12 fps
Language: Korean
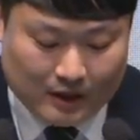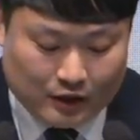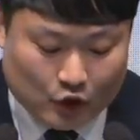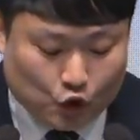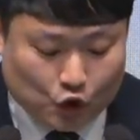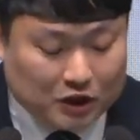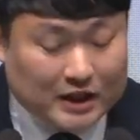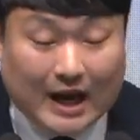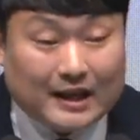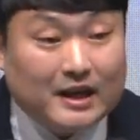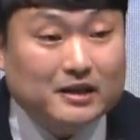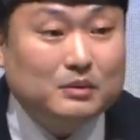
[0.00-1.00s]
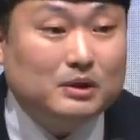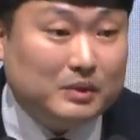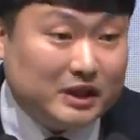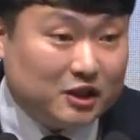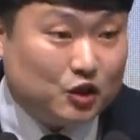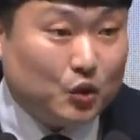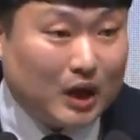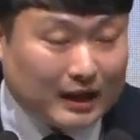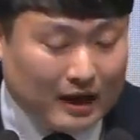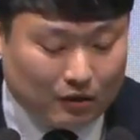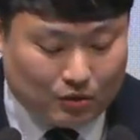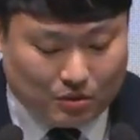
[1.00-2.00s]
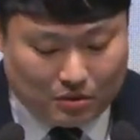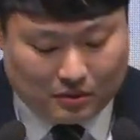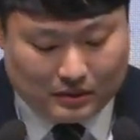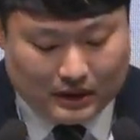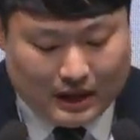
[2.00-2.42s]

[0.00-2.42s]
여주인은 하나님을 믿지도 않았고